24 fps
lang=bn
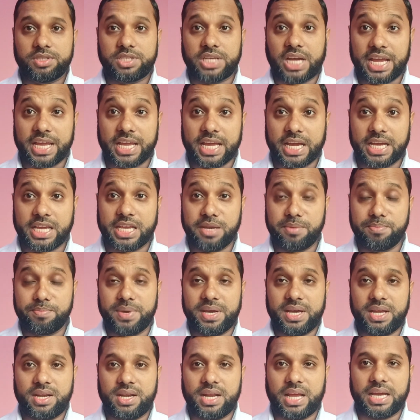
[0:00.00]
জায়গা
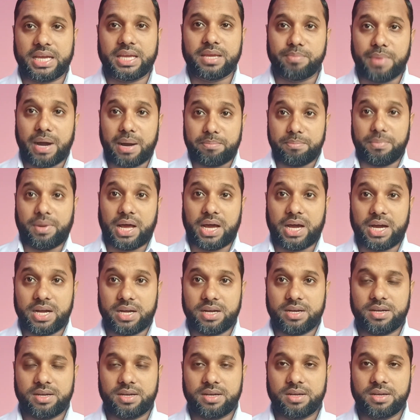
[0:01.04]
কিনবেন নাকি মামলা
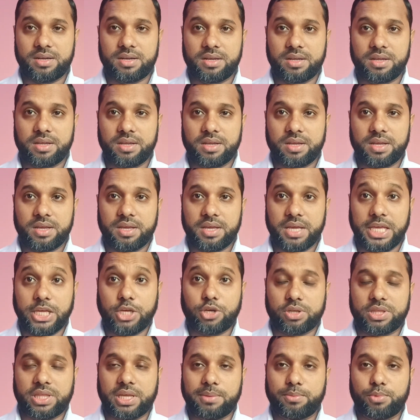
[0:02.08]
এই
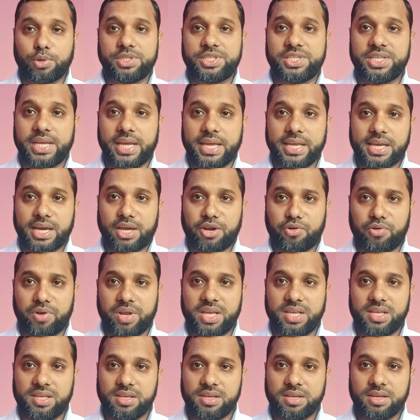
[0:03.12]
কথা বলছি এই
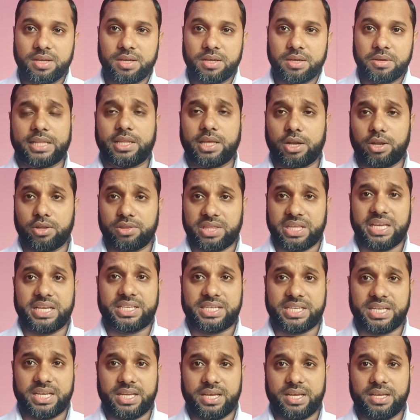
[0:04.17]
কারণেই আদালতে
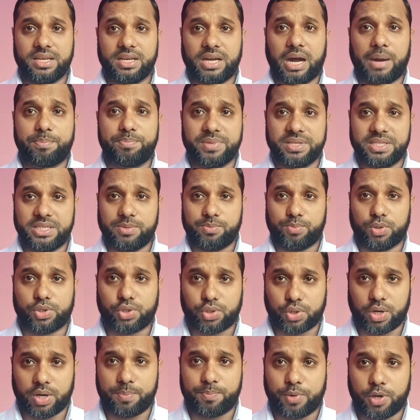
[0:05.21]
এসে আপনি যে
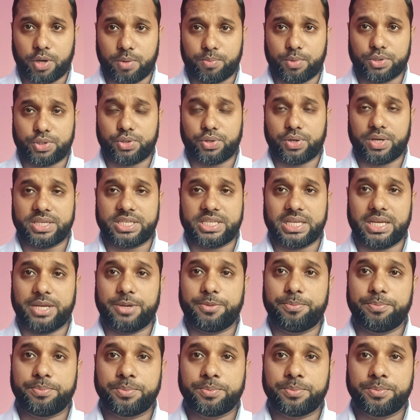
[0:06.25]
বছরের পর বছর এসে